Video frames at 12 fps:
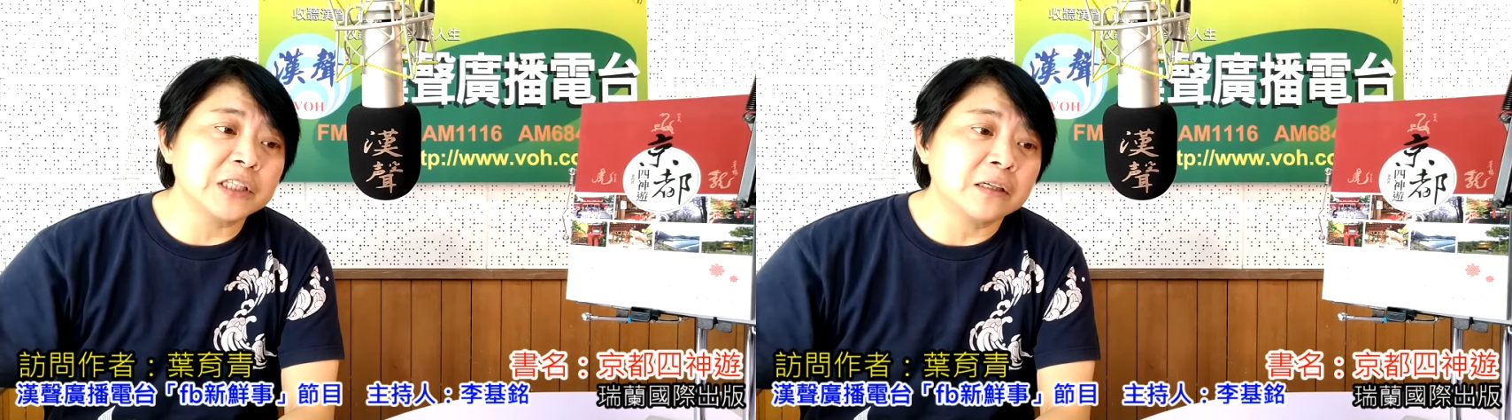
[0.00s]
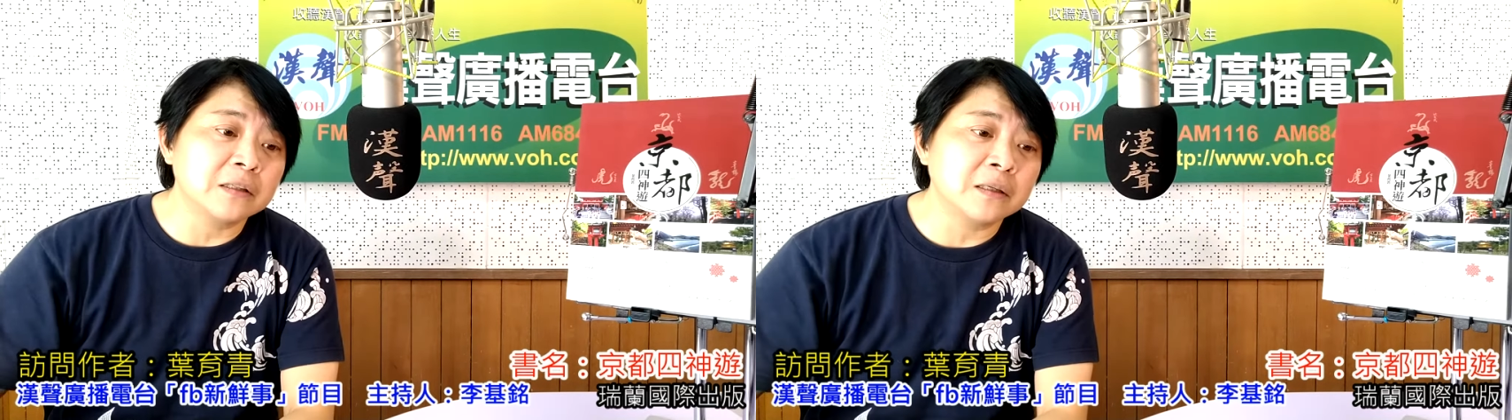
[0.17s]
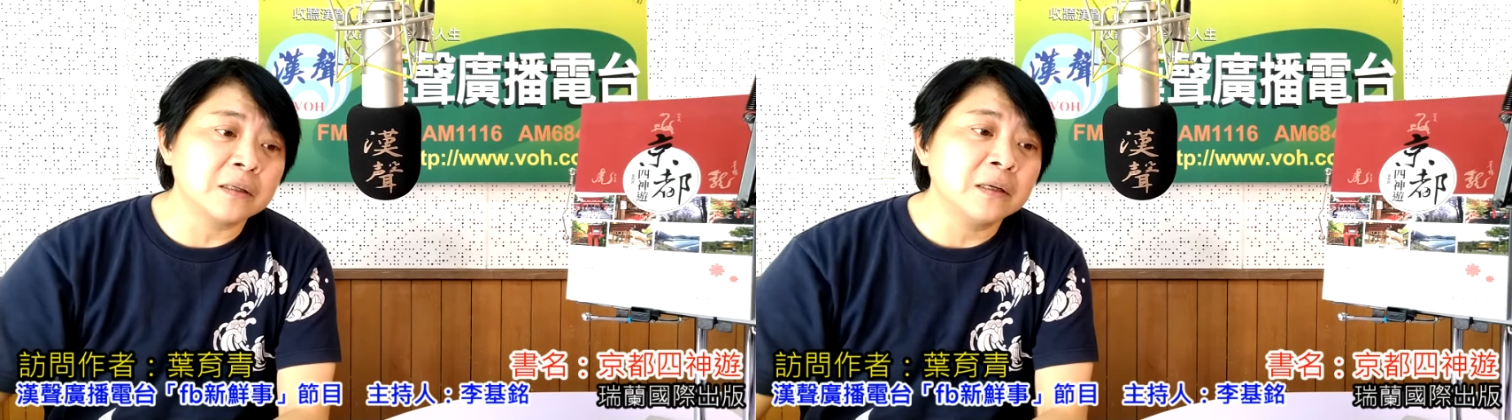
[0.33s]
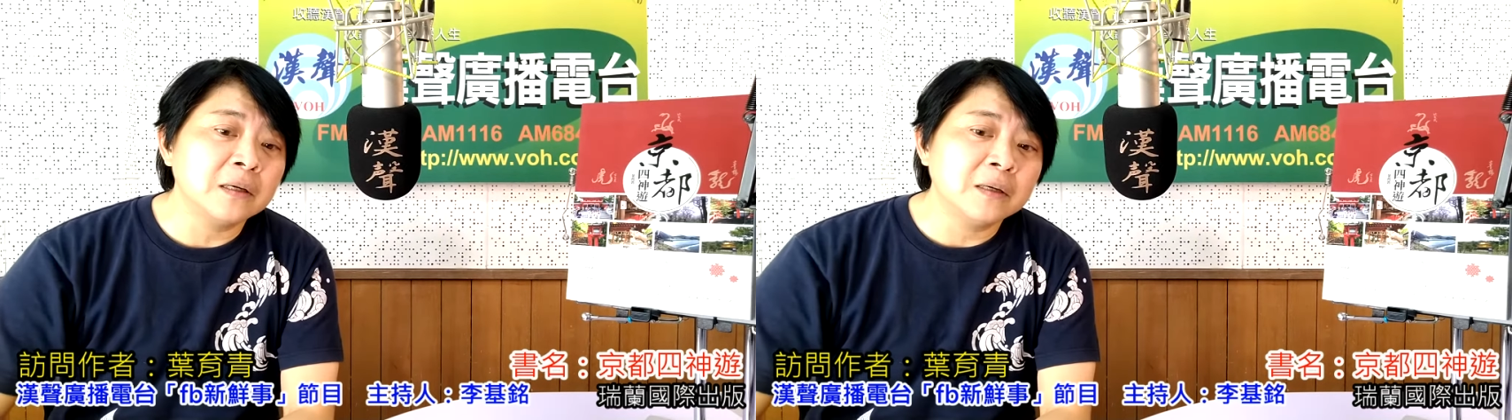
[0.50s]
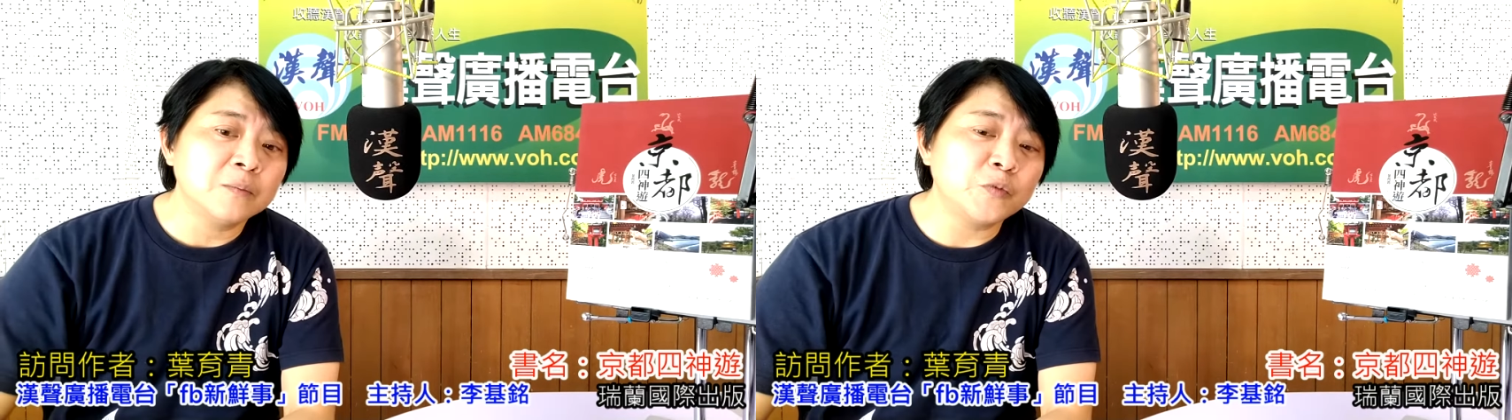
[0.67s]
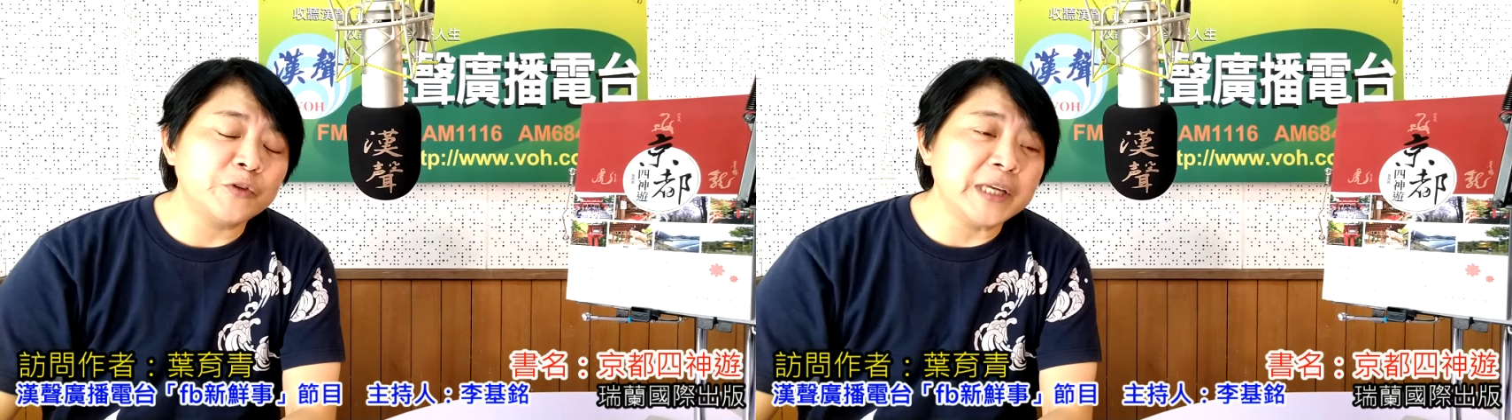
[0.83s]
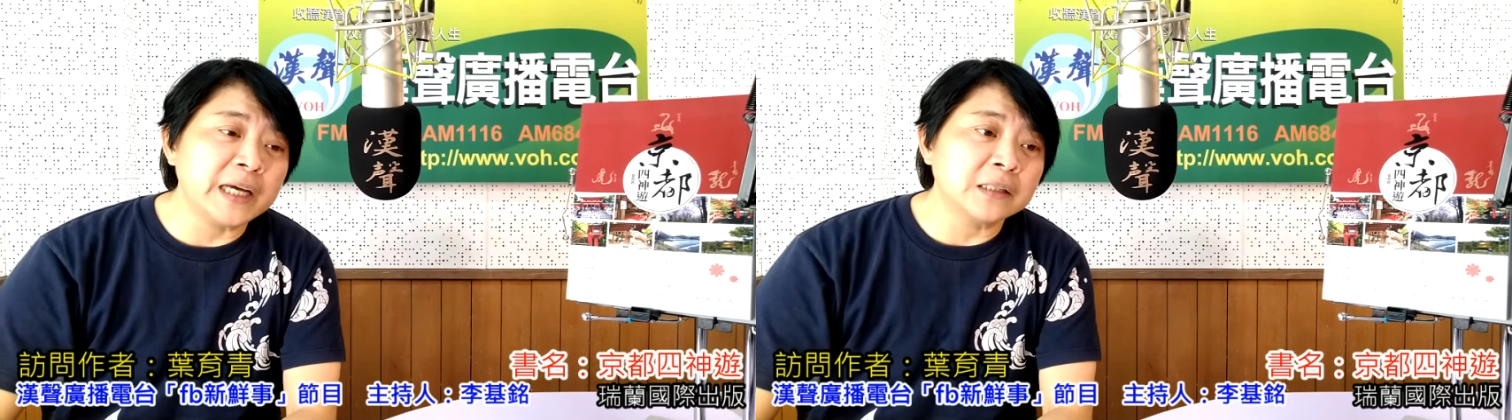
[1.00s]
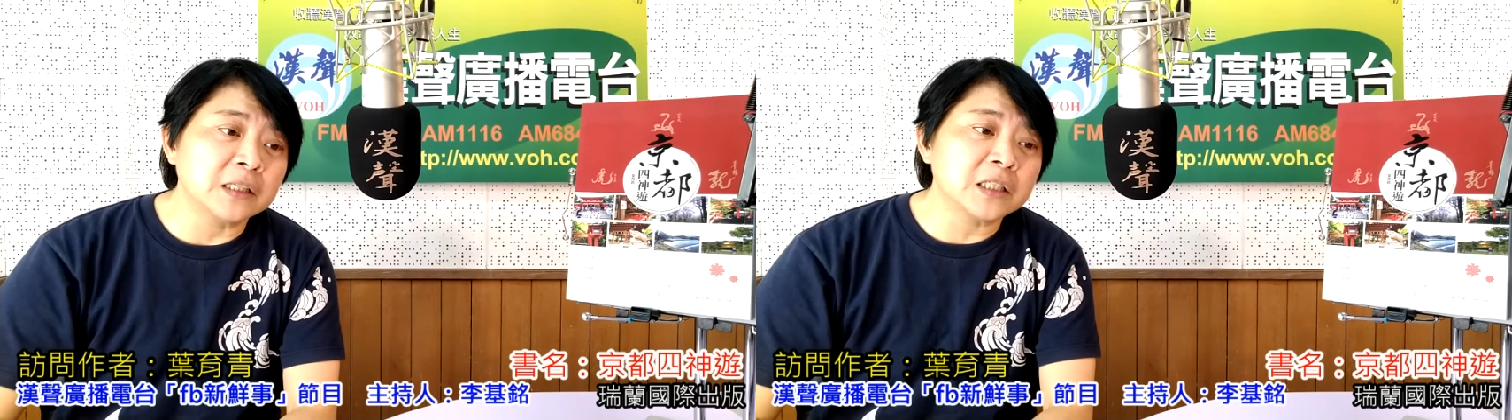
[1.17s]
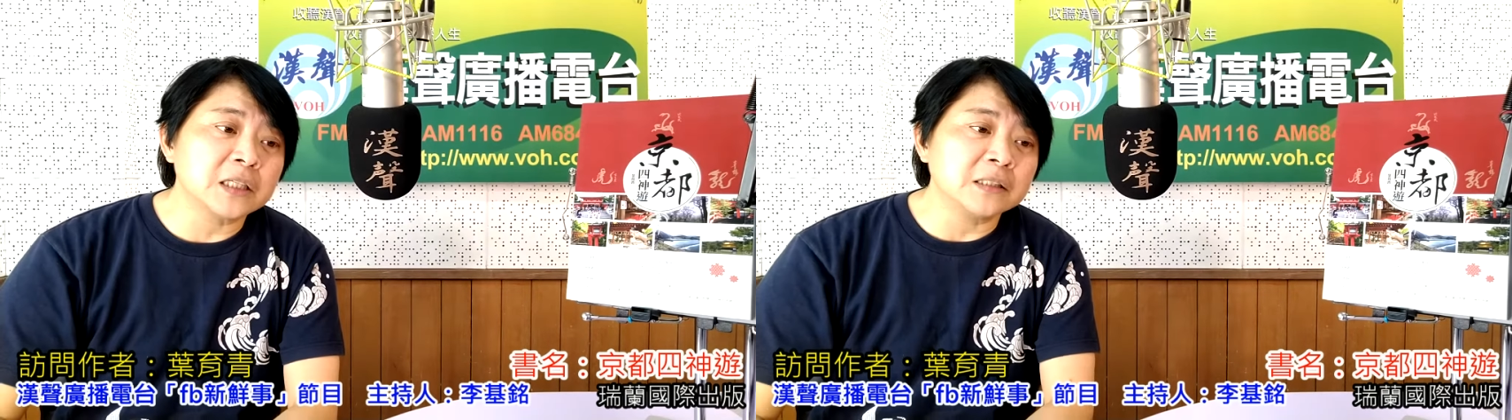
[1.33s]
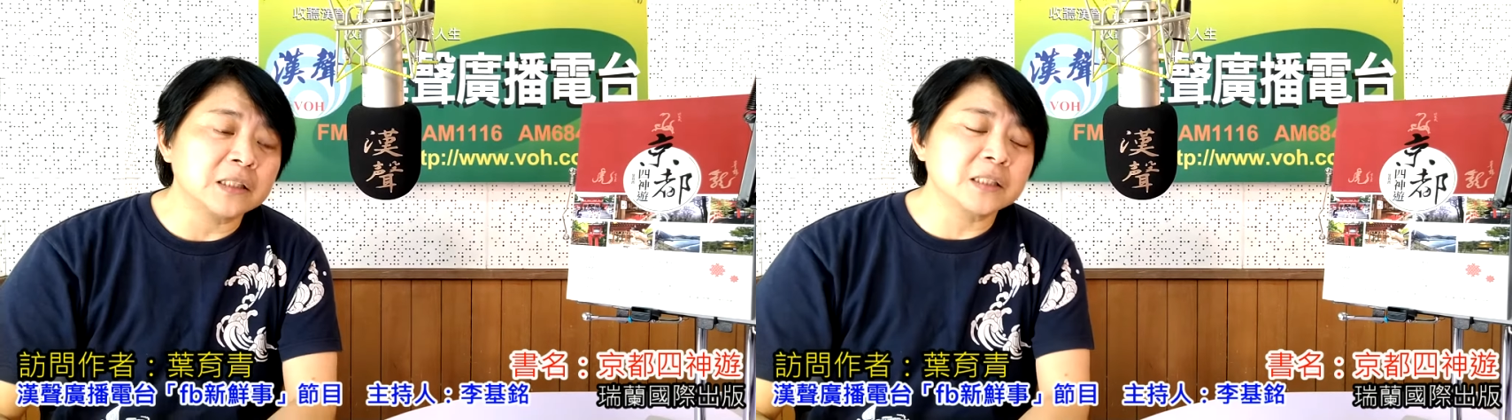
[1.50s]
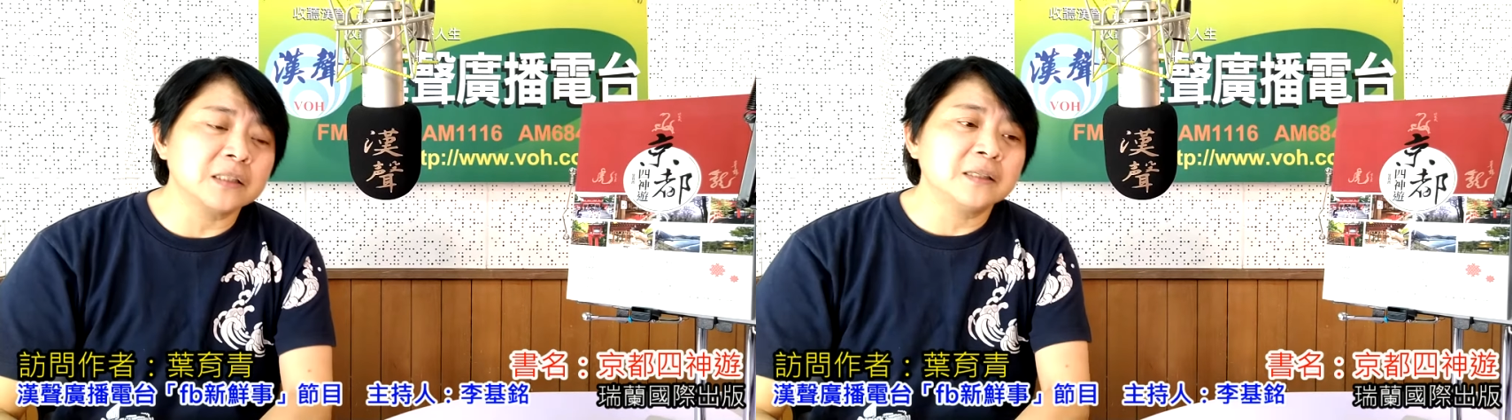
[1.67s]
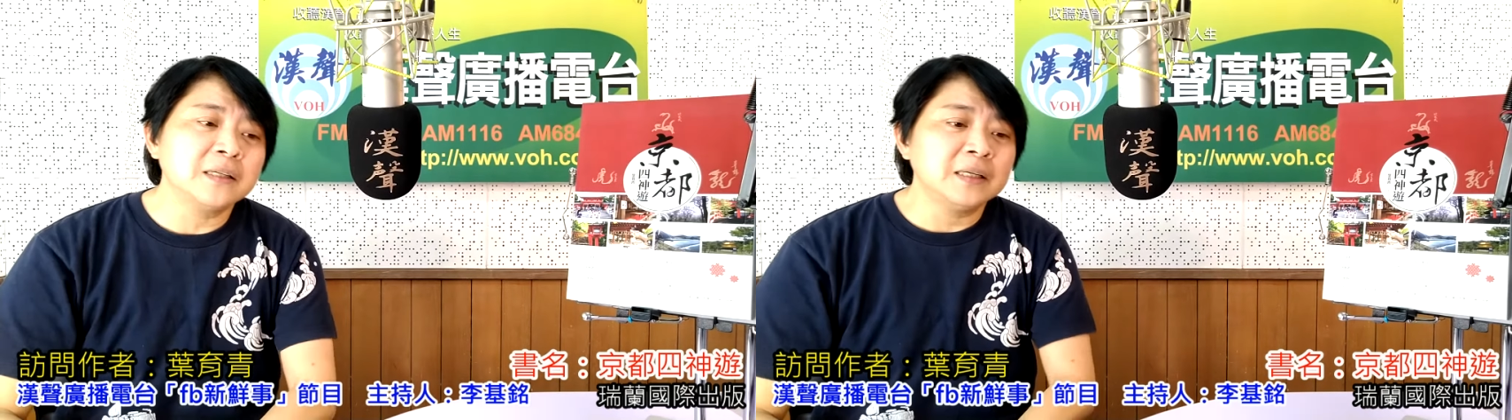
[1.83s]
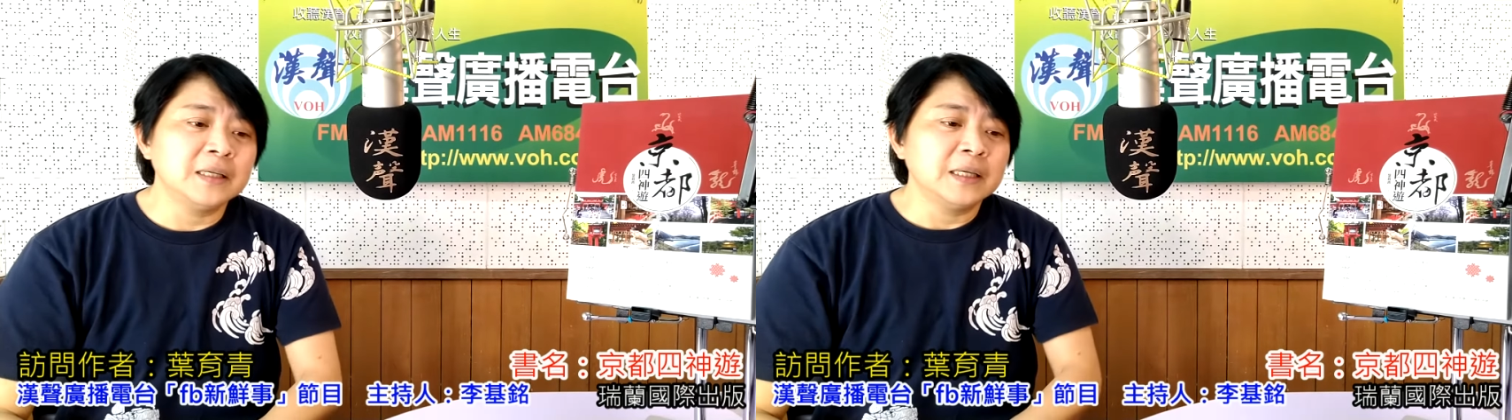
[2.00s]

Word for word: 小的不一样的神社，